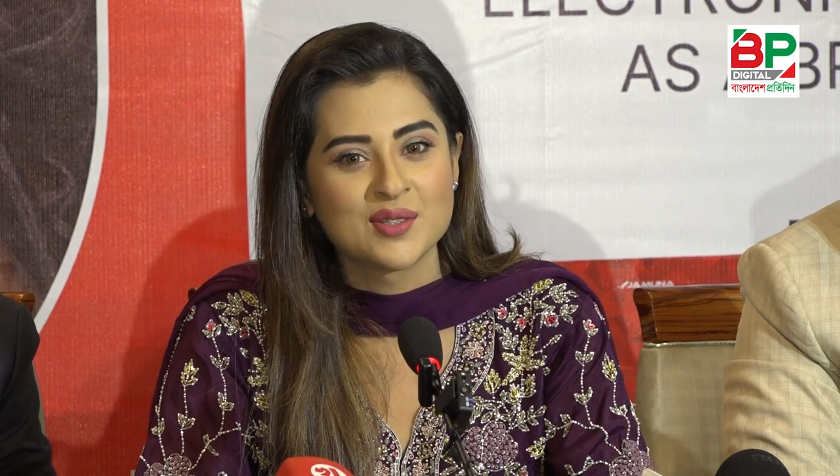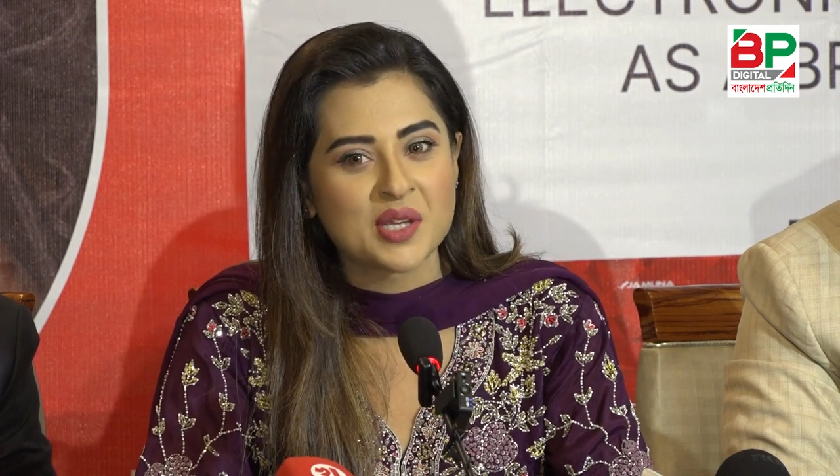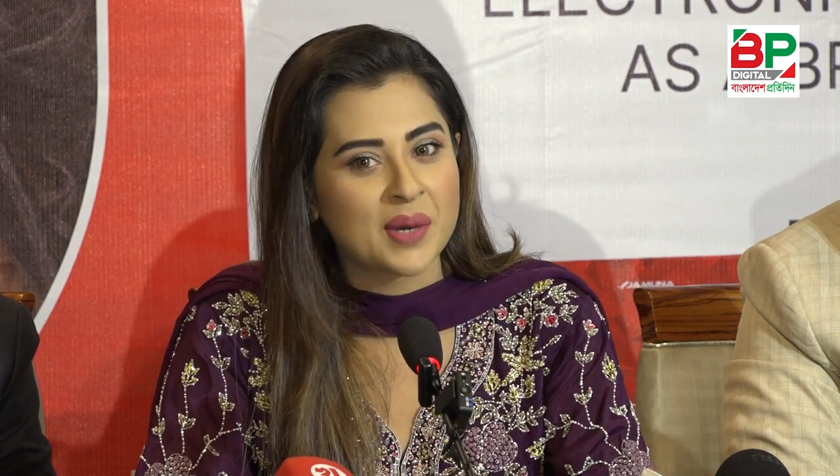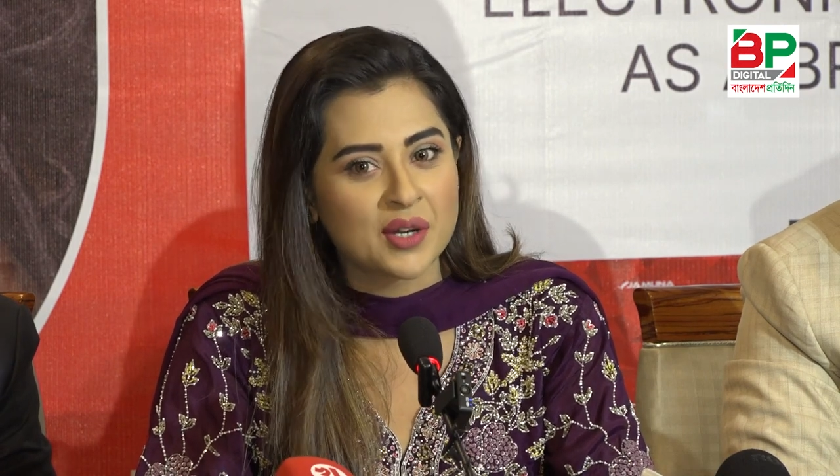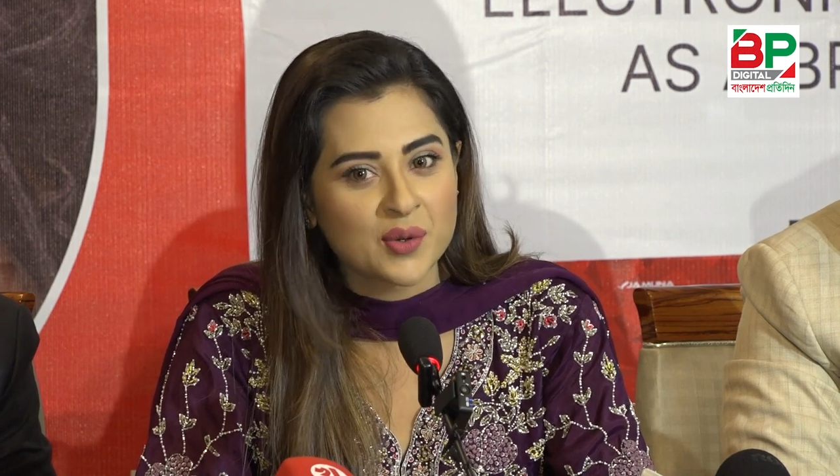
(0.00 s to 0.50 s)
সো
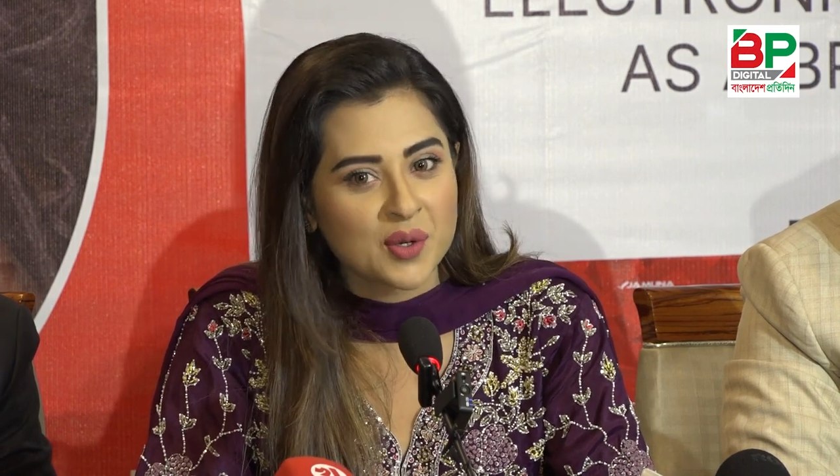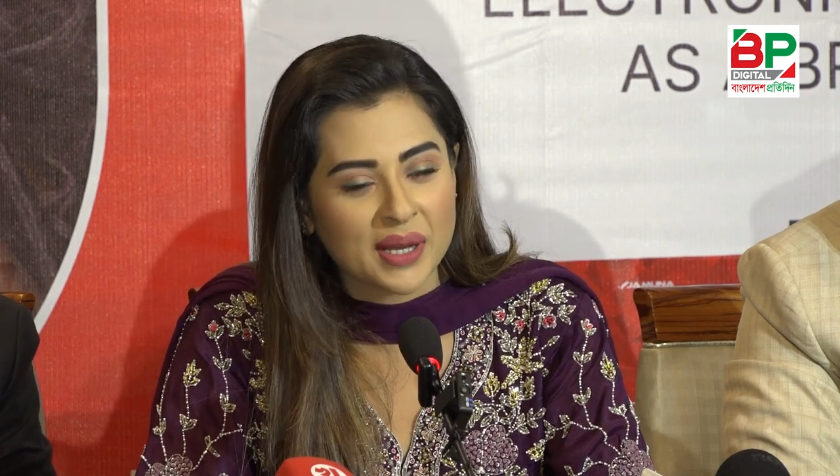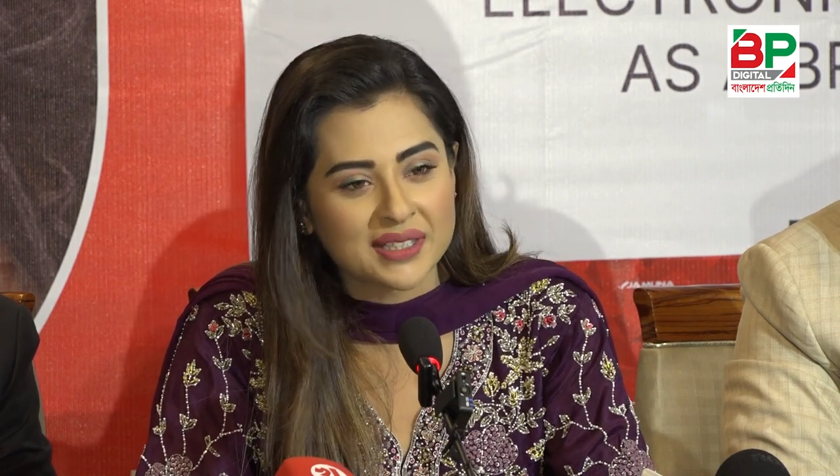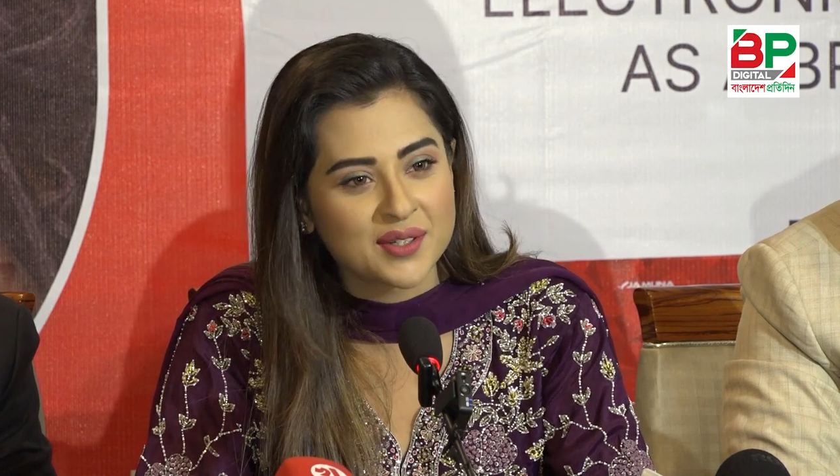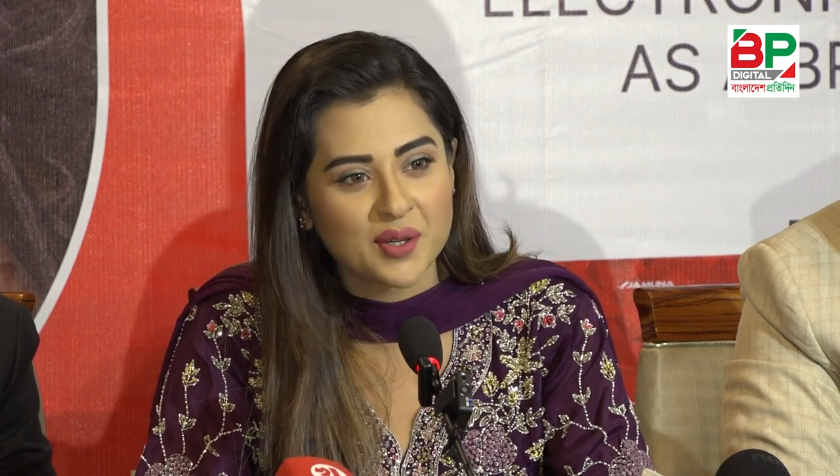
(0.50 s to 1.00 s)
এবারেও কোনো
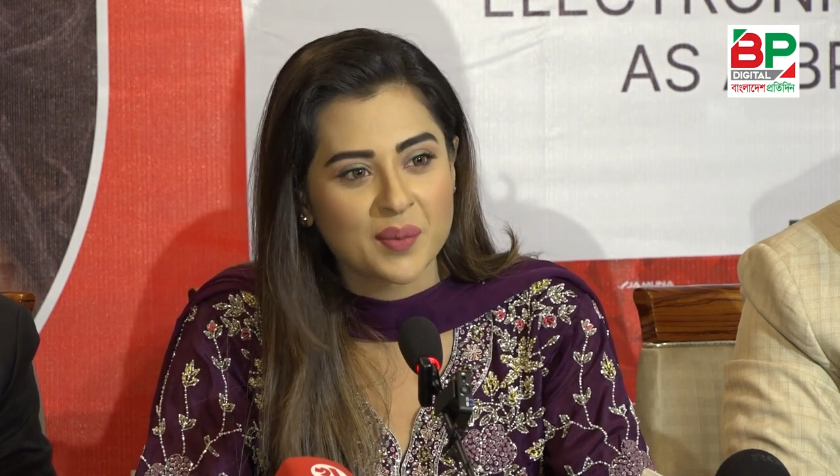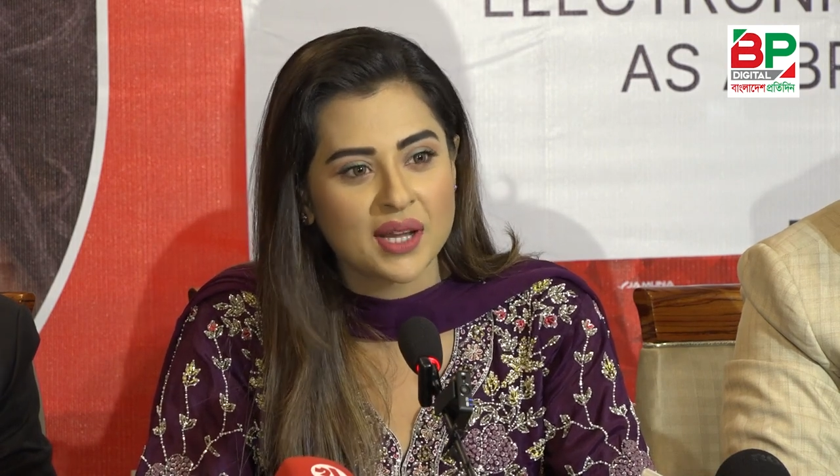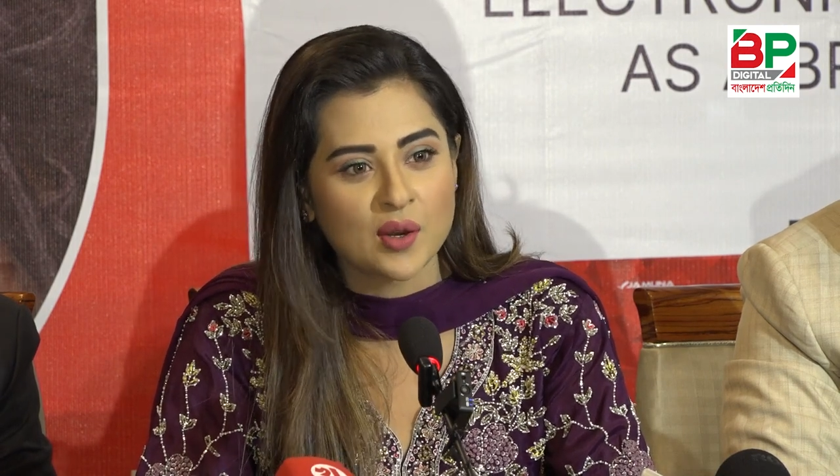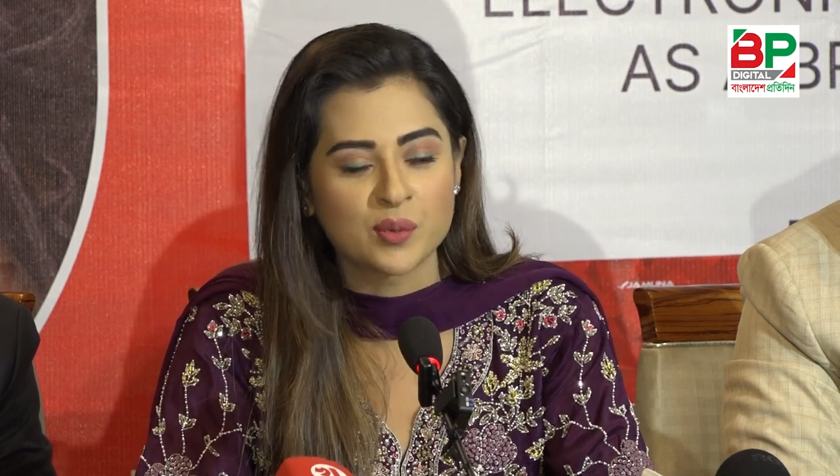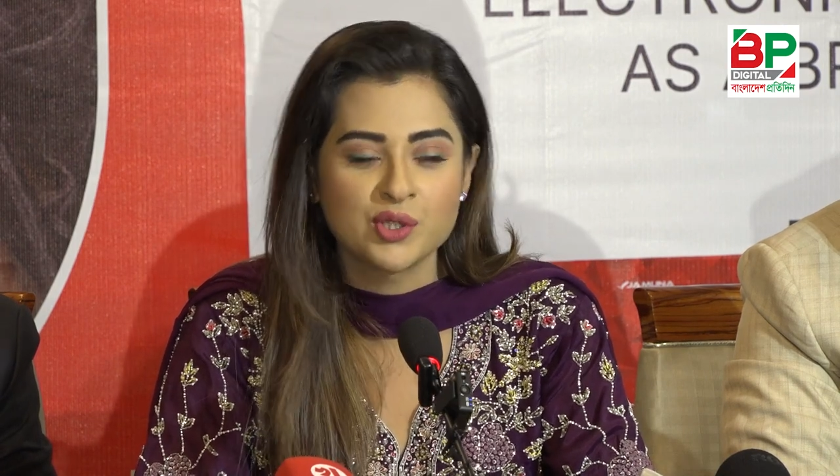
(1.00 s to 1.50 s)
ব্যতিক্রম
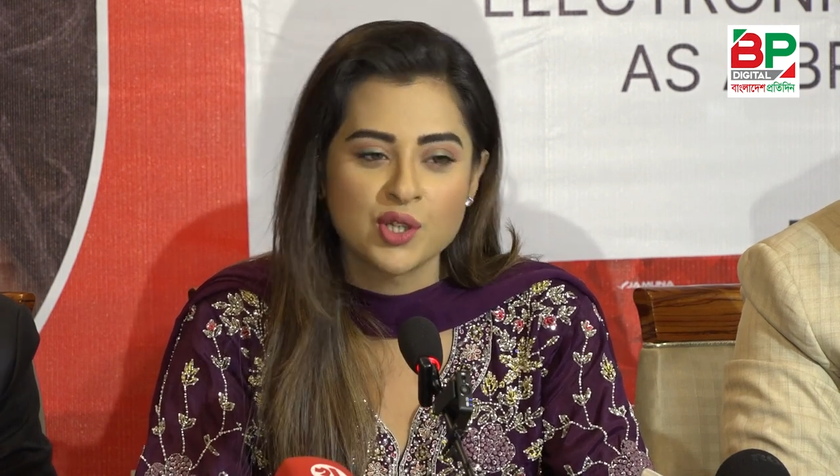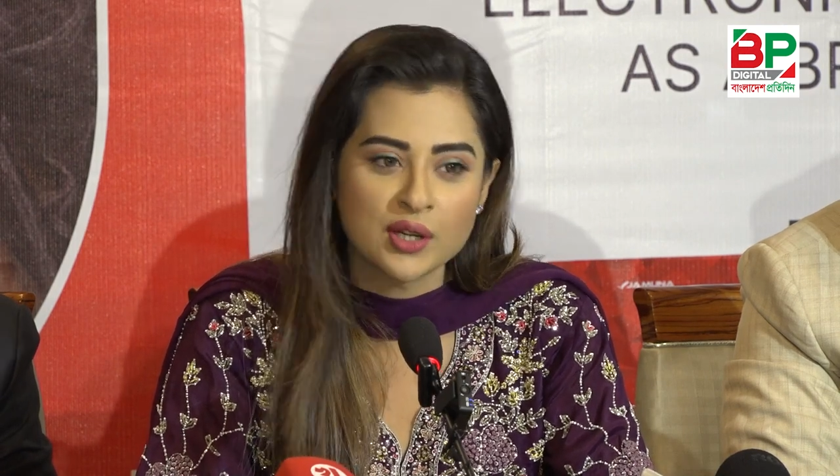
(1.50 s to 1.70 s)
না অবশ্যই